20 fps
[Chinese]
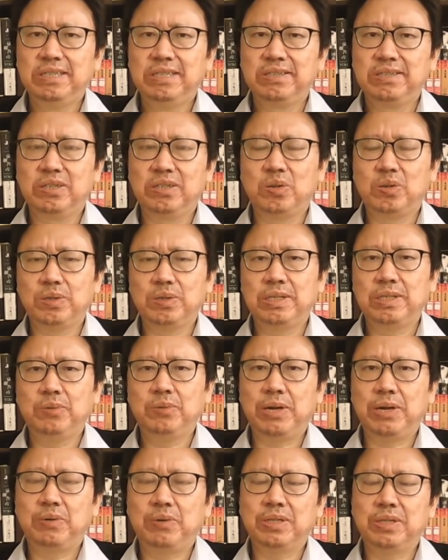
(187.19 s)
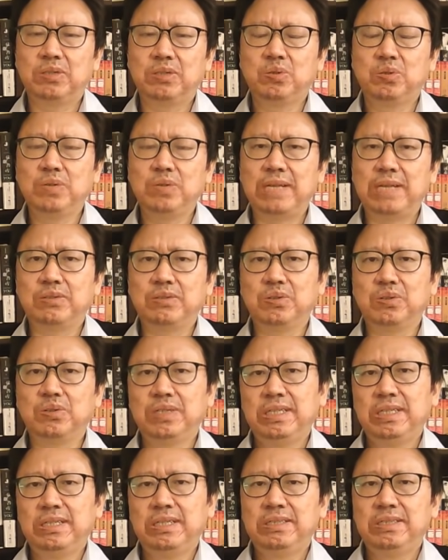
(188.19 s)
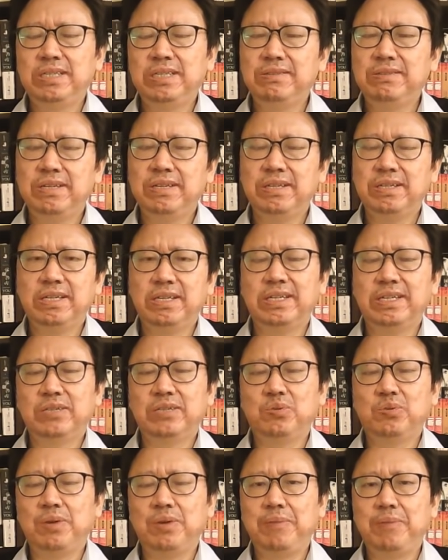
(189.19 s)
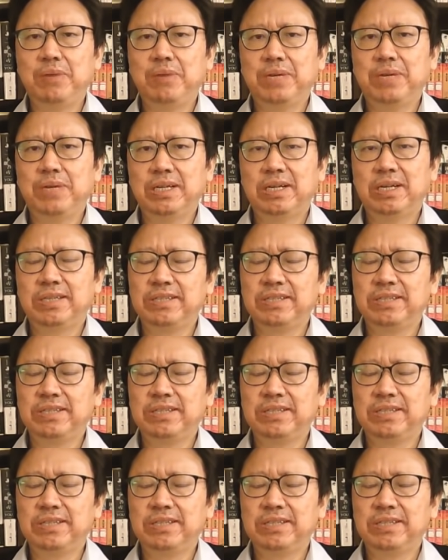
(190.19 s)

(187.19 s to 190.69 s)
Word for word: 这个统一委员会突然说金正可能处于病危，